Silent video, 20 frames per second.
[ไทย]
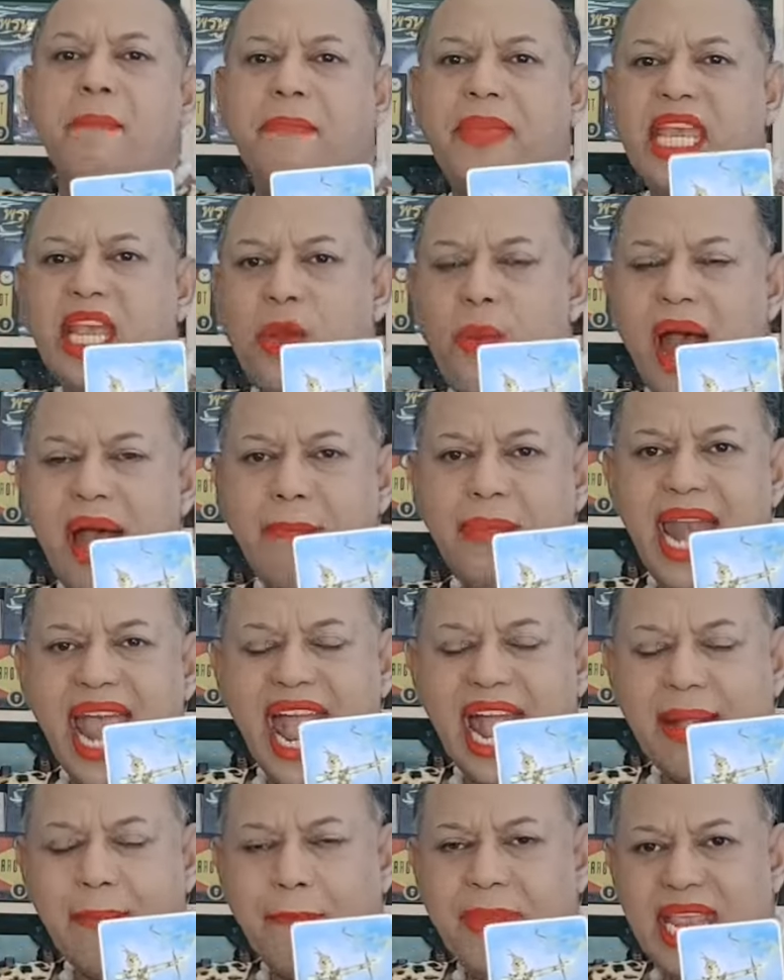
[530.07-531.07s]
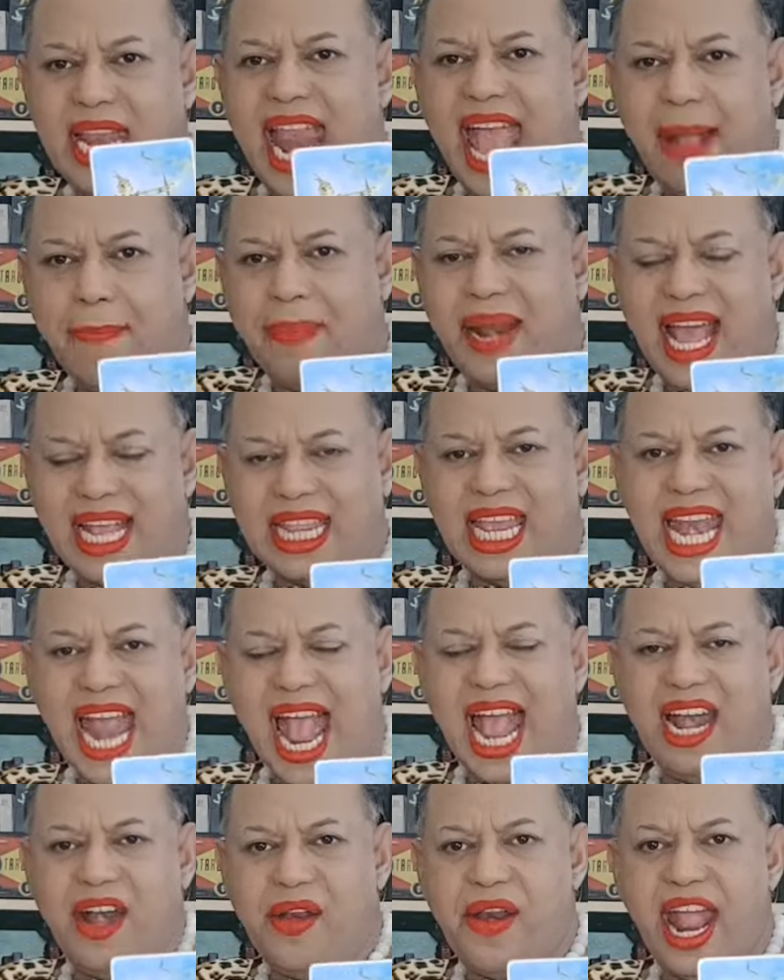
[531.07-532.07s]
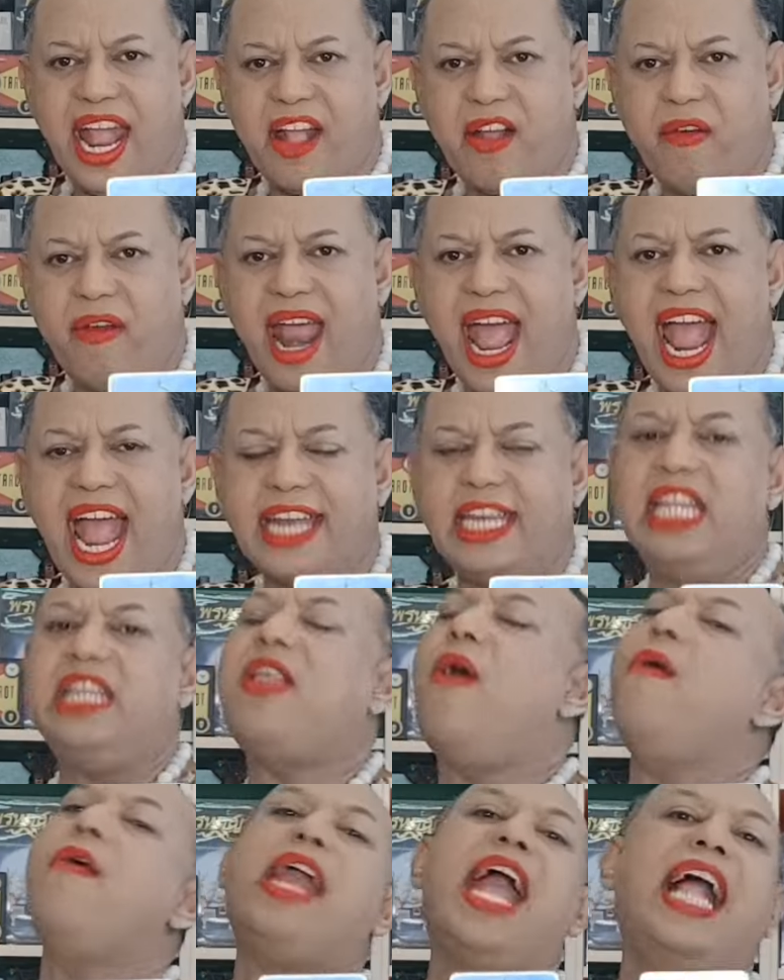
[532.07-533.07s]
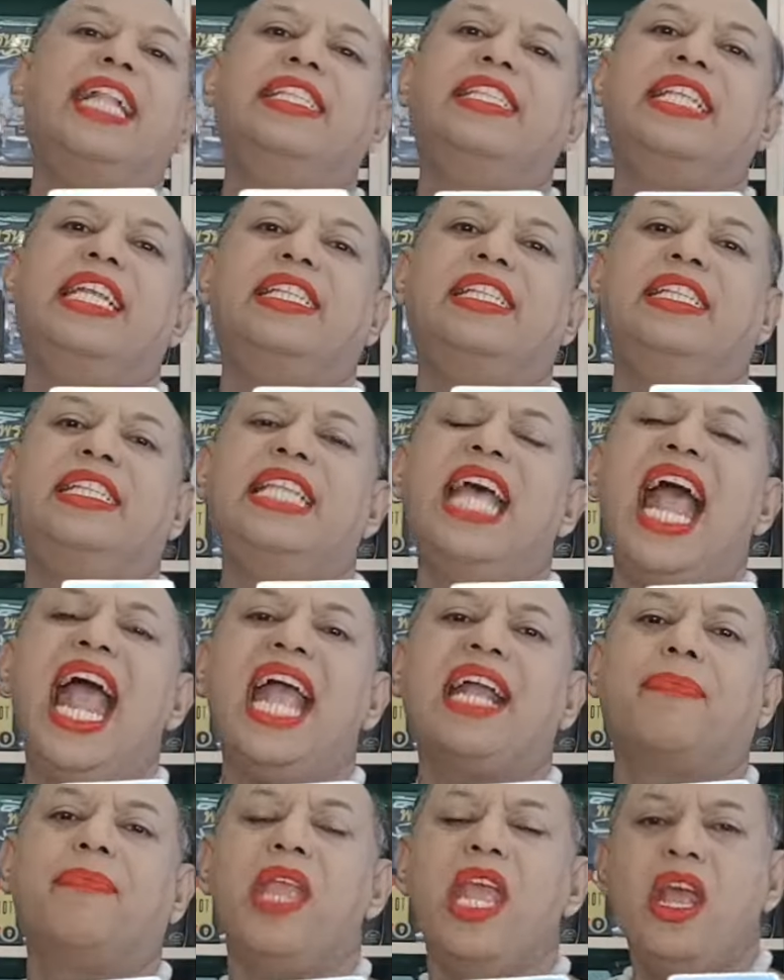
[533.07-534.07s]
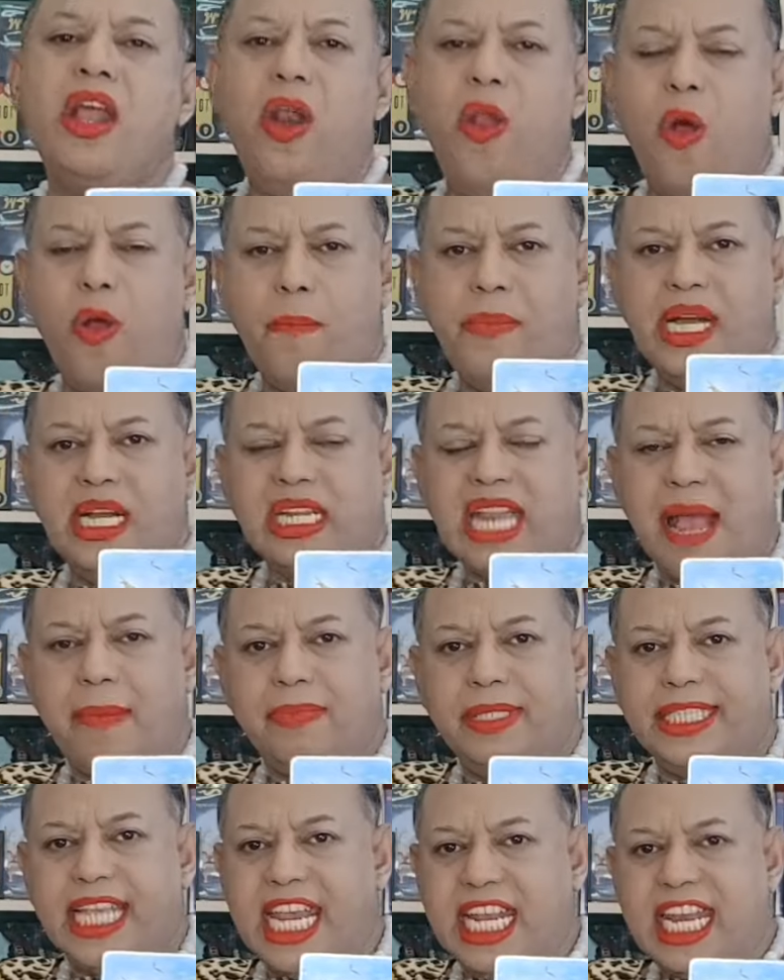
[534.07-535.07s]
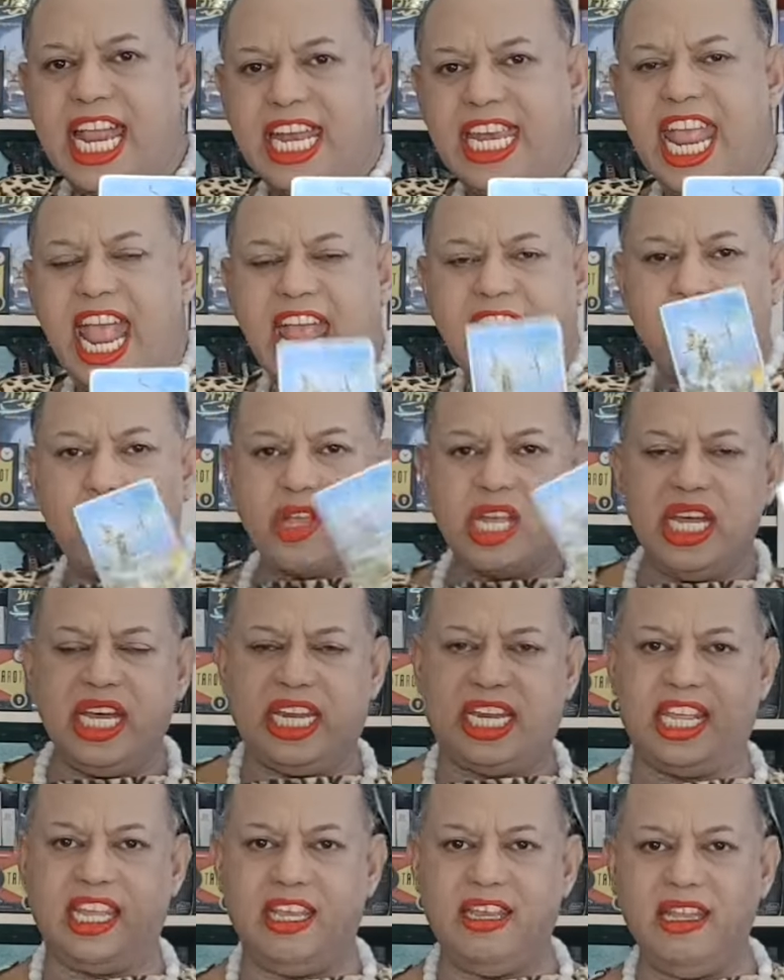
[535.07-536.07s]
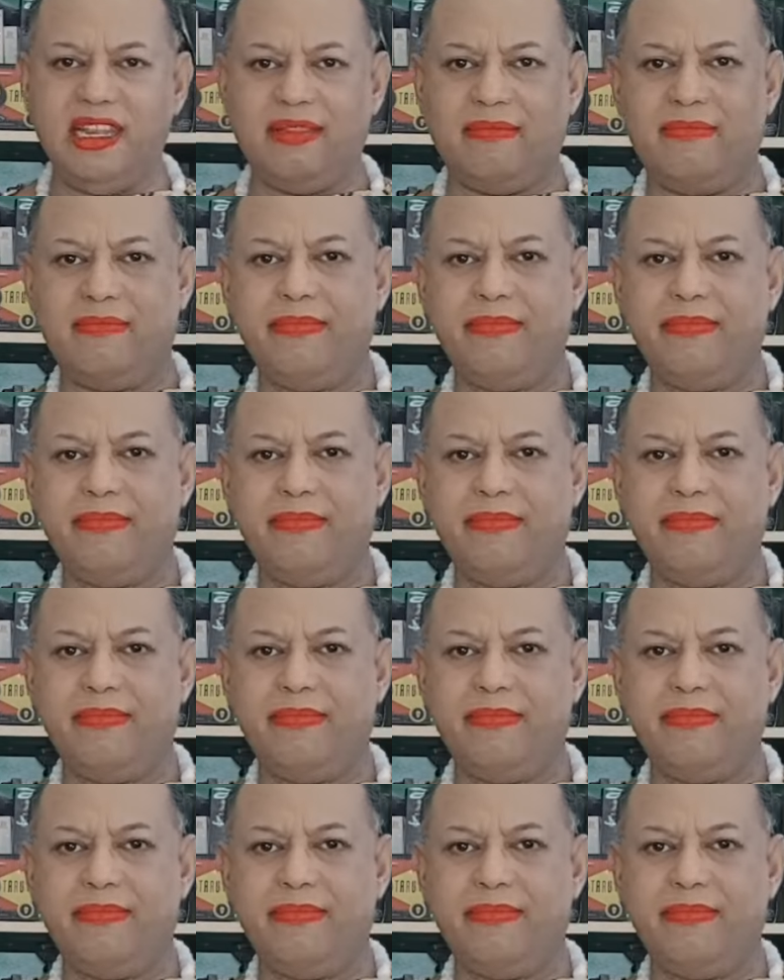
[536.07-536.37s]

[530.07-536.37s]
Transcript: มีความแรงมีแรงปรารถนาอันแรงกล้าที่ต้องการสรรสร้างลงมือทำสิ่งนั้นเนี่ยให้เขาเกิดขึ้น